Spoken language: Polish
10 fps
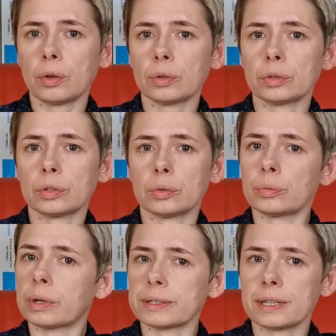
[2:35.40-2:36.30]
od
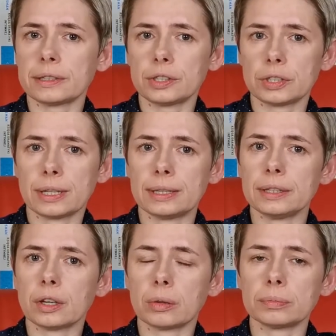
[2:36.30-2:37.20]
ukazania
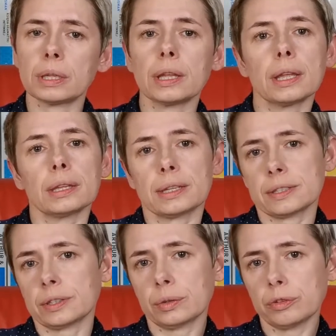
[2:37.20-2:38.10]
czytelnikom
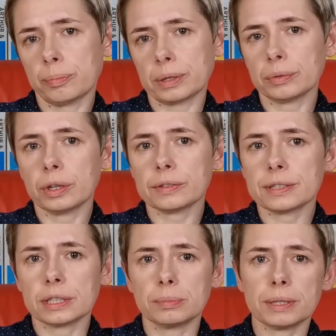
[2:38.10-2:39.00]
nastrojów
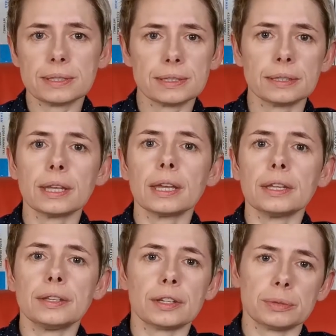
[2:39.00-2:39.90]
panujących między
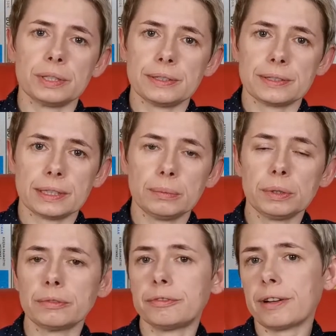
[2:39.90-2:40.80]

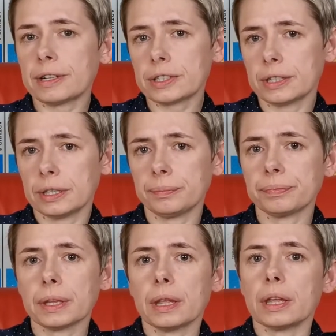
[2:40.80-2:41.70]
Jaśmińskimi w ważnej
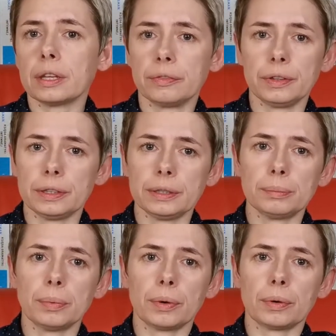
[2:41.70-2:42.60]
chwili,
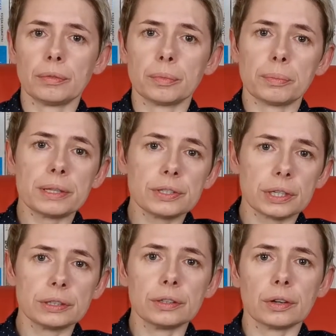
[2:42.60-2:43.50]
bo w
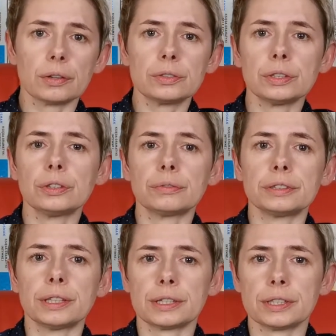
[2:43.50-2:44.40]
momencie, gdy dochodzi do
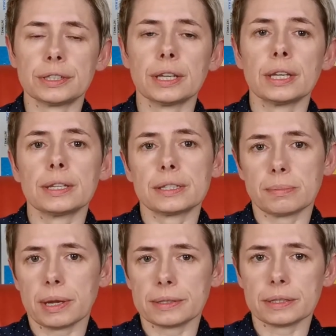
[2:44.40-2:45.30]
wydarzeń z
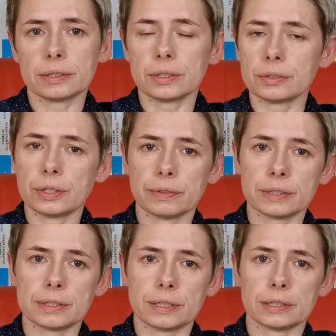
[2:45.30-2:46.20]
marca
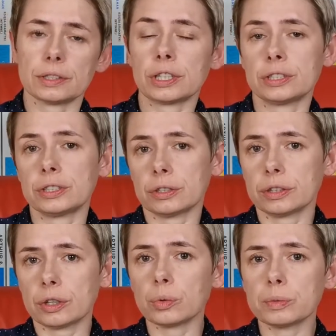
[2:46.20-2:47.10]

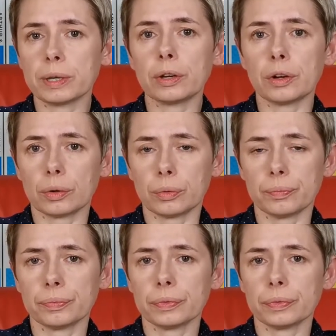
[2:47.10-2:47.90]
1968 roku.